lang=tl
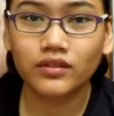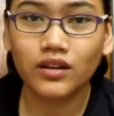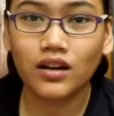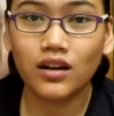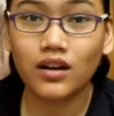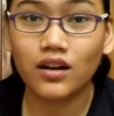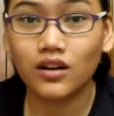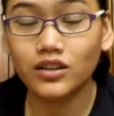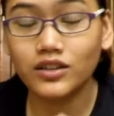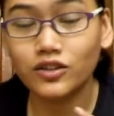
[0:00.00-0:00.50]

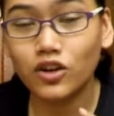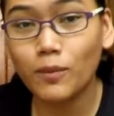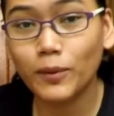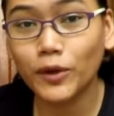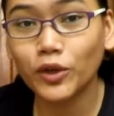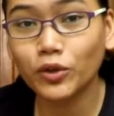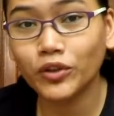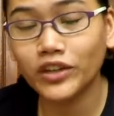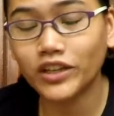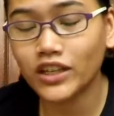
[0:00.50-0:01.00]
uh,
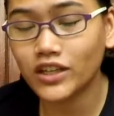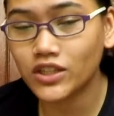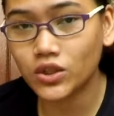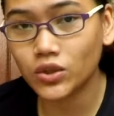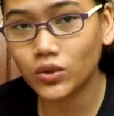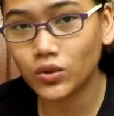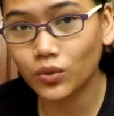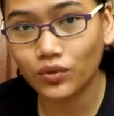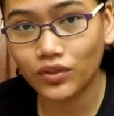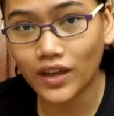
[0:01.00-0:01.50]
opportunities
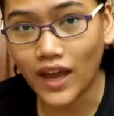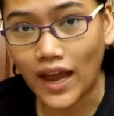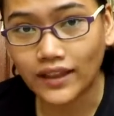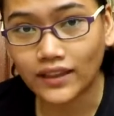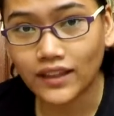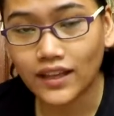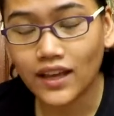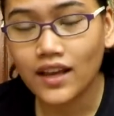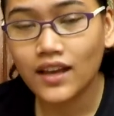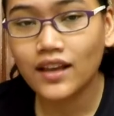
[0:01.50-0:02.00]
to do that.
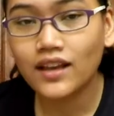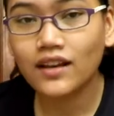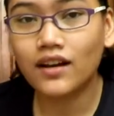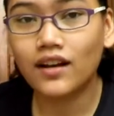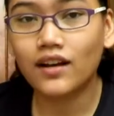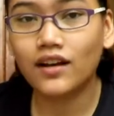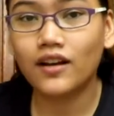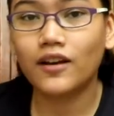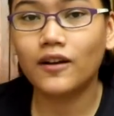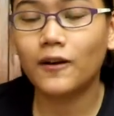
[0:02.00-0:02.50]

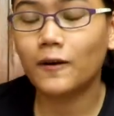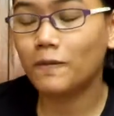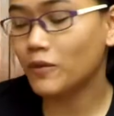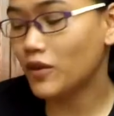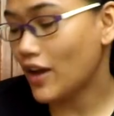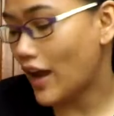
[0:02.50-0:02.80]
Um,